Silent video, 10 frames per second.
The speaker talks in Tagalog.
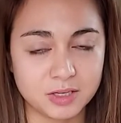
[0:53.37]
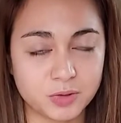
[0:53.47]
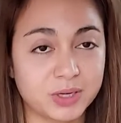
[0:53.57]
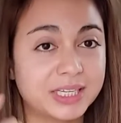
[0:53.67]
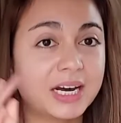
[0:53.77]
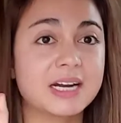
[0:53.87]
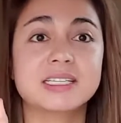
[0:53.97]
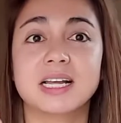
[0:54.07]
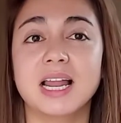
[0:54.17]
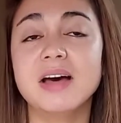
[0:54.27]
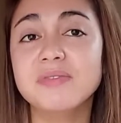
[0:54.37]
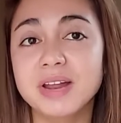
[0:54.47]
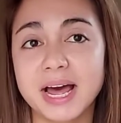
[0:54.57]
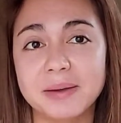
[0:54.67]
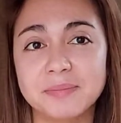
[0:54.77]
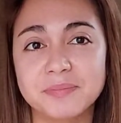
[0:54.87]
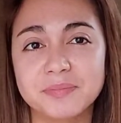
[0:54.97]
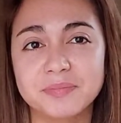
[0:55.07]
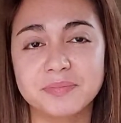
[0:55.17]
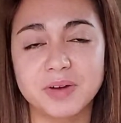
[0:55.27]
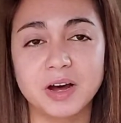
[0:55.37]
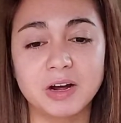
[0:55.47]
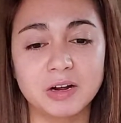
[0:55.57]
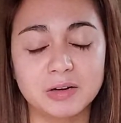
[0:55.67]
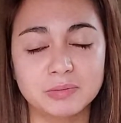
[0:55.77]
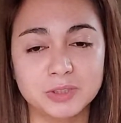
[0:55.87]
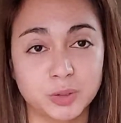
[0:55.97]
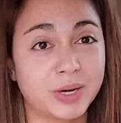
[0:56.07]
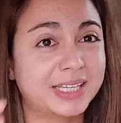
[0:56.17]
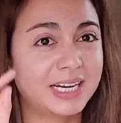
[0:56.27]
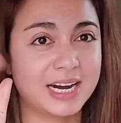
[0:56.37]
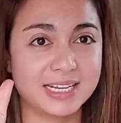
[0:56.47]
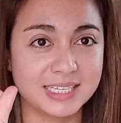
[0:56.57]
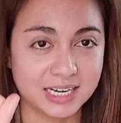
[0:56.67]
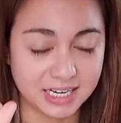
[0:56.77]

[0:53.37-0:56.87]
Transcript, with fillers: swerte ka rin sa love life. Um, swerte ka rin sa